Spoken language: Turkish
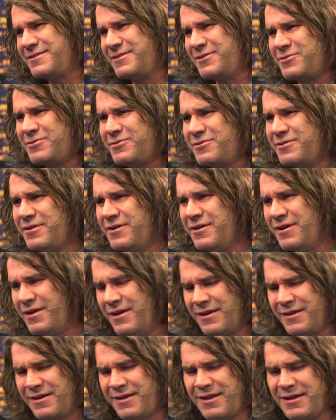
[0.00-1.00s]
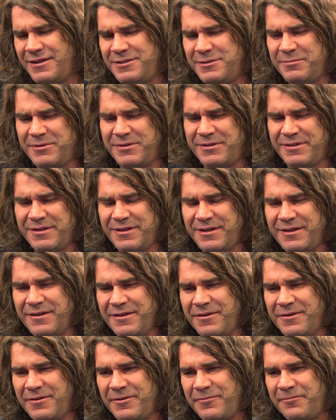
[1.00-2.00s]
Nasıl Kirası bitti? bitti. Kirası bitti.
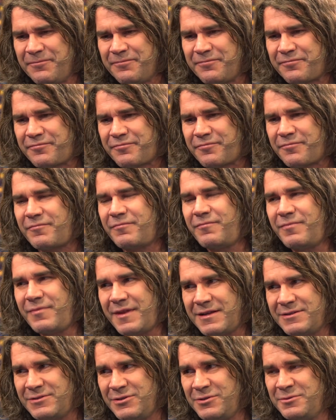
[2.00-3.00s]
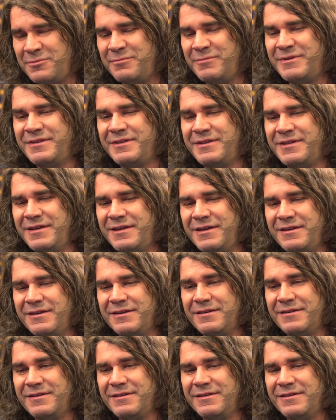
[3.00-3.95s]
Sözleşme bitti. Sözleşme bitti.